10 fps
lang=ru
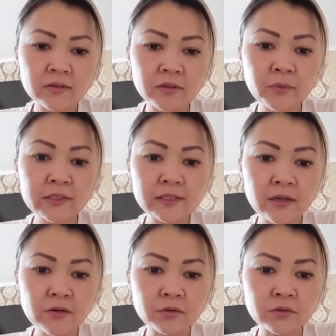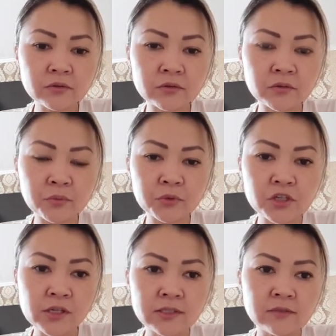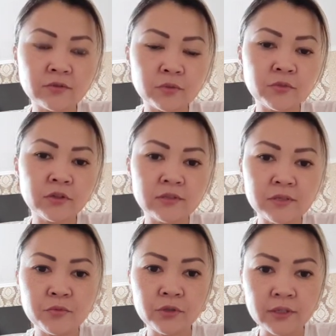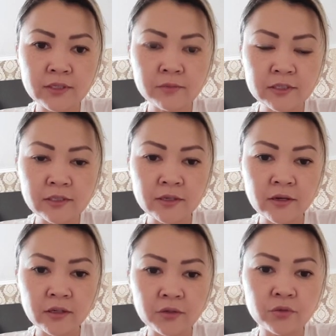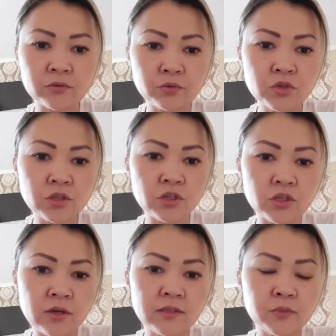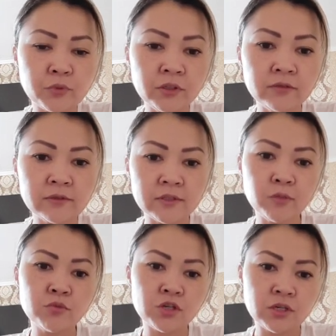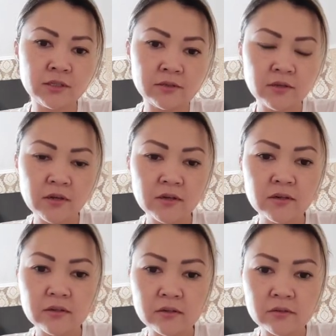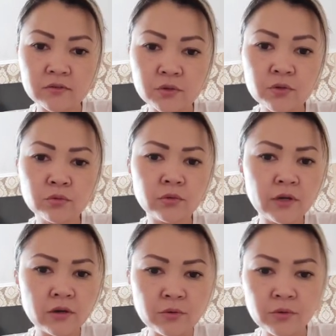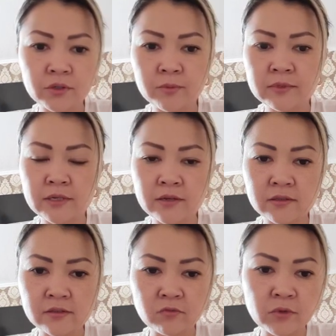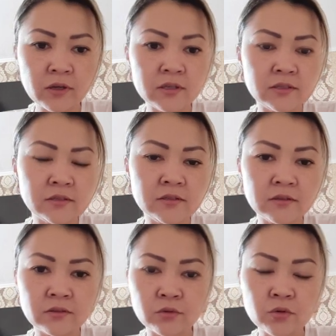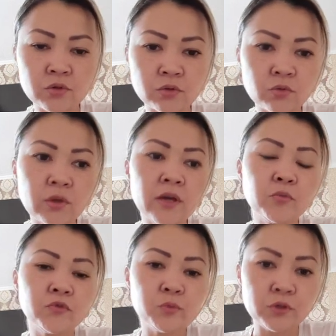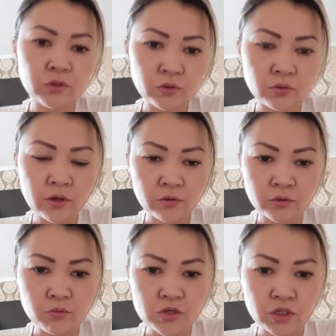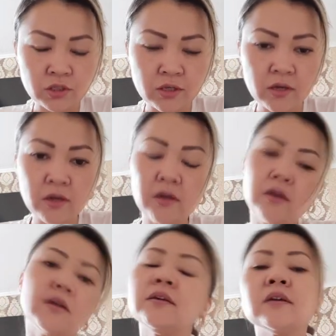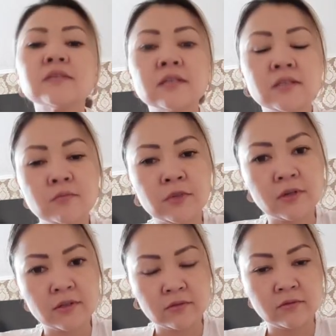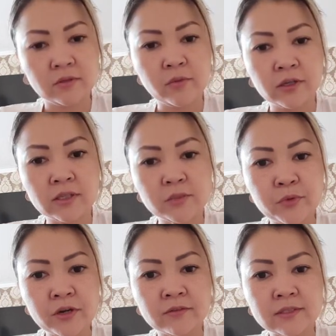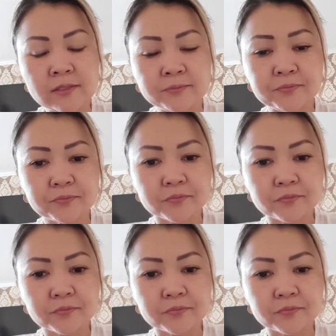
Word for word: Э, и Бахтияр, он, э, получается, вот мы зимой едем на санях, и он тут же начинает спрыгивать и бежать э, в сторону дороги, без разницы, в магазины. То есть, куда ему взбредет, туда он и бежит. Я с этим никак не могла справиться.